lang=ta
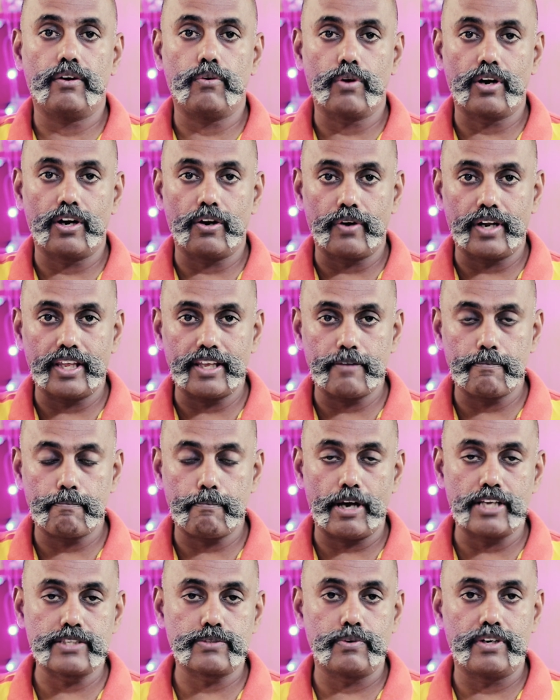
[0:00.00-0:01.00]
உங்களோட
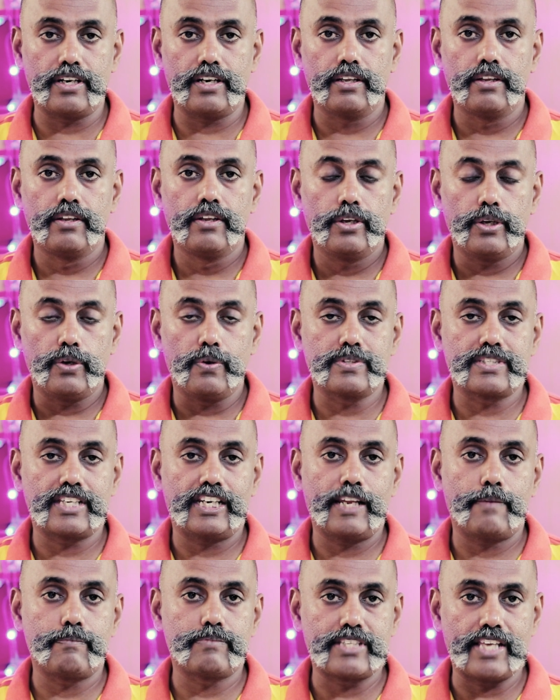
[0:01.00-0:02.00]
பாஸ்வேர்ட்
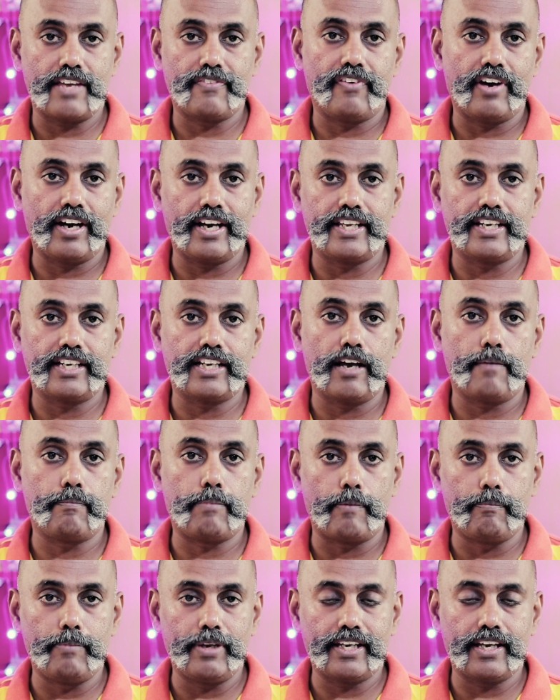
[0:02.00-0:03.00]
யூசர் நேம் சேஃபாக இருக்கா
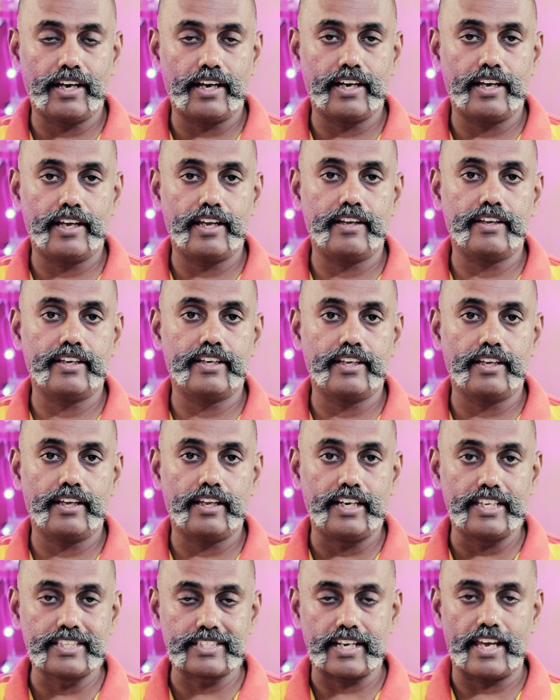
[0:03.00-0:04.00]
பப்ளிக்காக
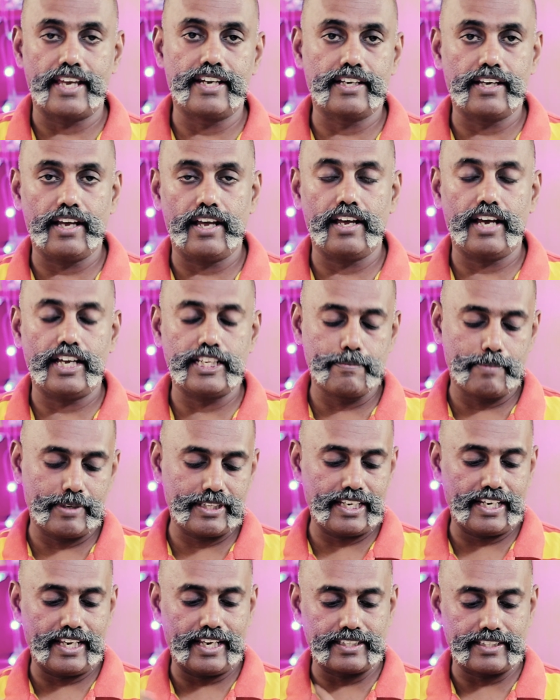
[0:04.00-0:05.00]
லிஸ்ட் ஆகிருக்கா அதை
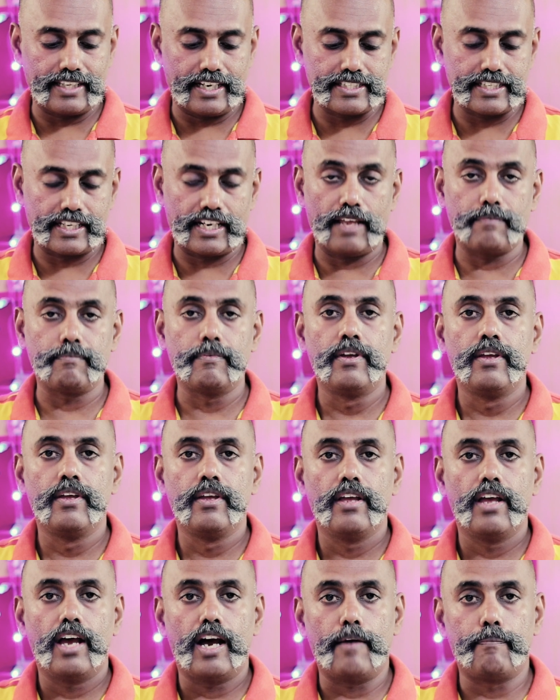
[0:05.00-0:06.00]
பற்றி நீங்கள் தெரிஞ்சுக்கலாம்
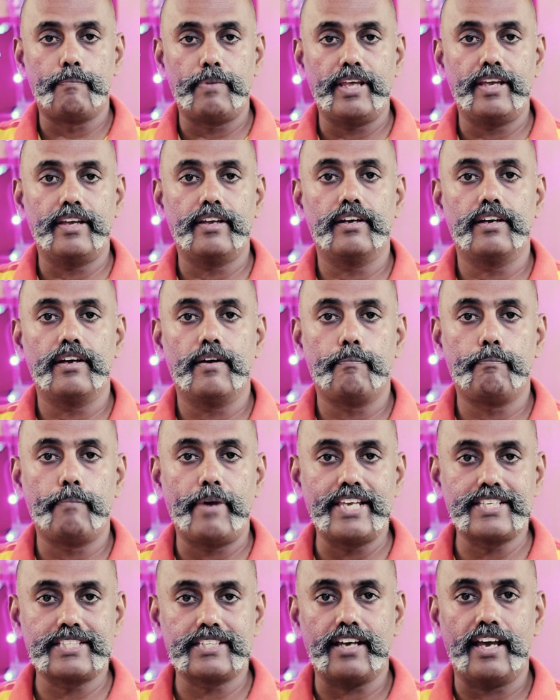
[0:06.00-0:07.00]
அப்படி
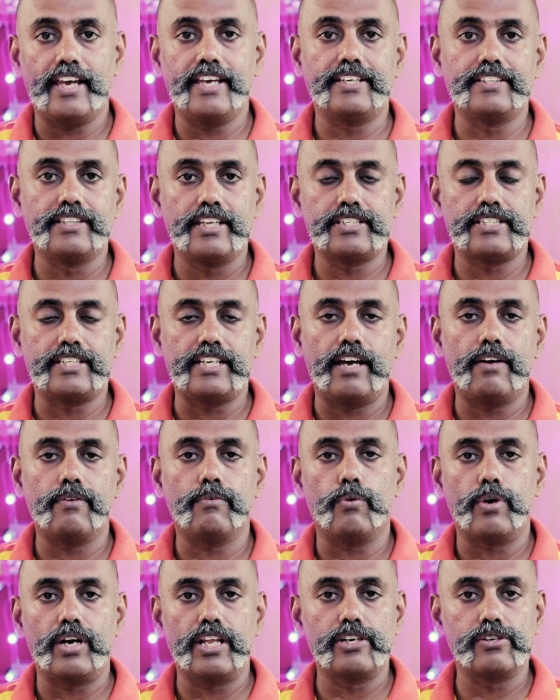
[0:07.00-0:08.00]
பேஸ்ட் ஆயிருந்துச்சுன்னா
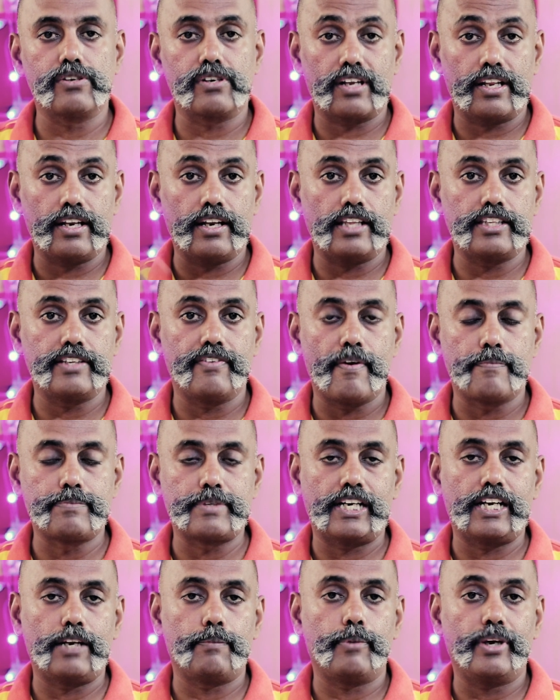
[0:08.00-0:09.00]
உடனுக்குடன் அந்த
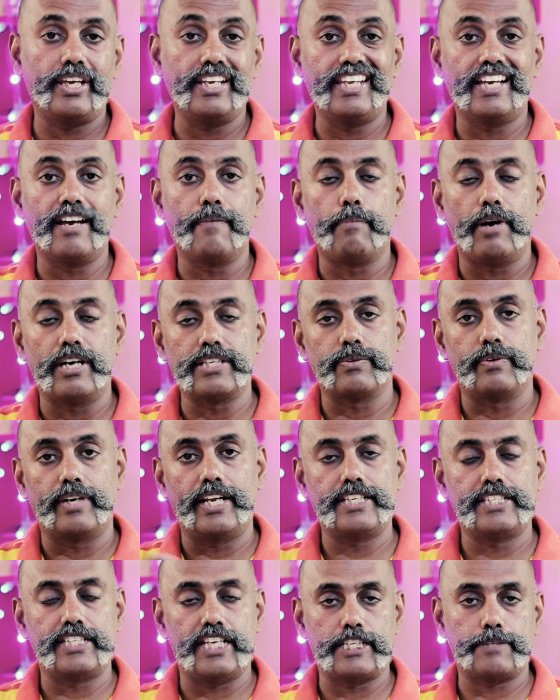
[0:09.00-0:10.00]
வெப்சைட்டில் போய் நீங்கள்
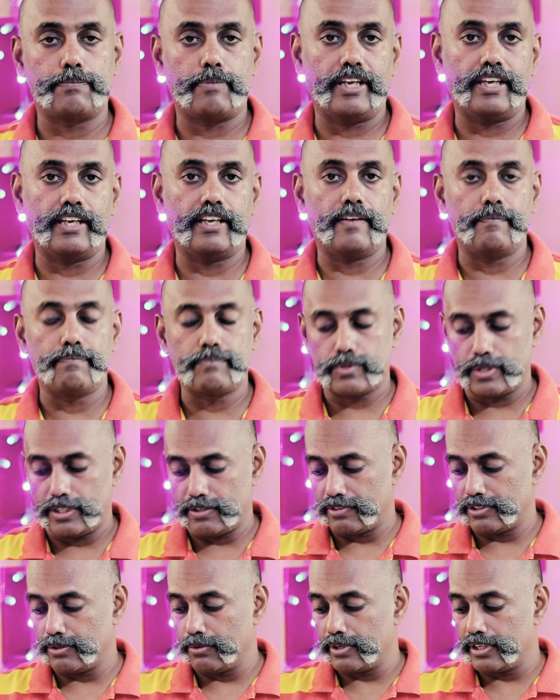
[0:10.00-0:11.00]
பாஸ்வேர்டை சேஞ்ச் பண்ணிக்கங்க ஸோ இது
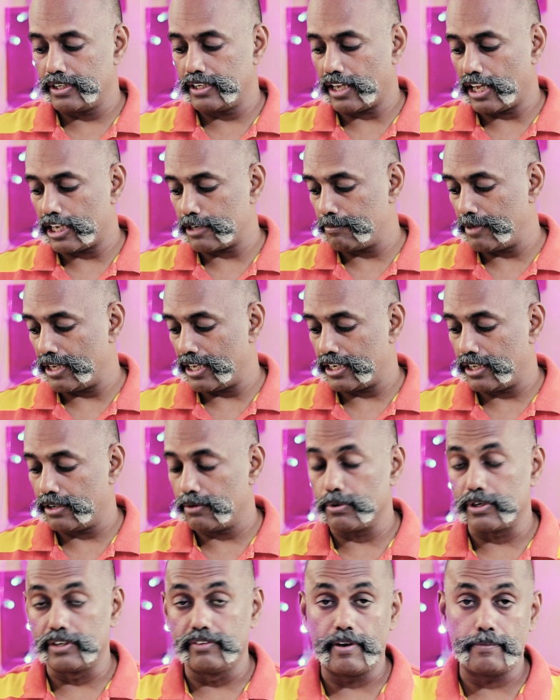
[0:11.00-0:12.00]
வந்து ஒரு அருமையான
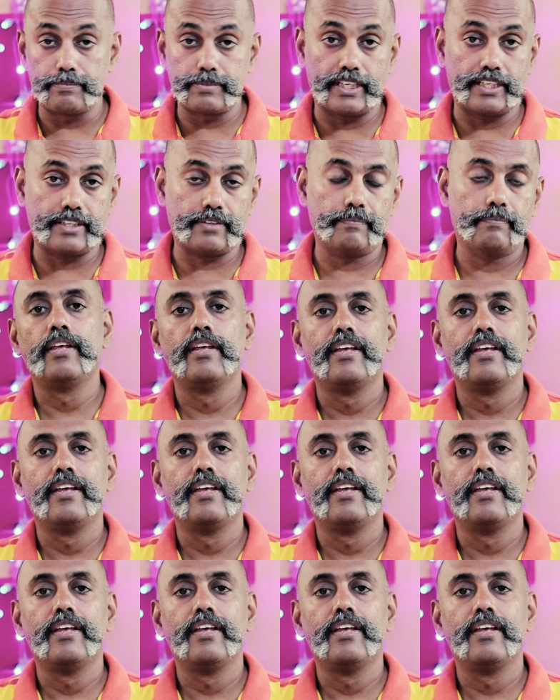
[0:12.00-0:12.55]
ஒரு வெப்சைட்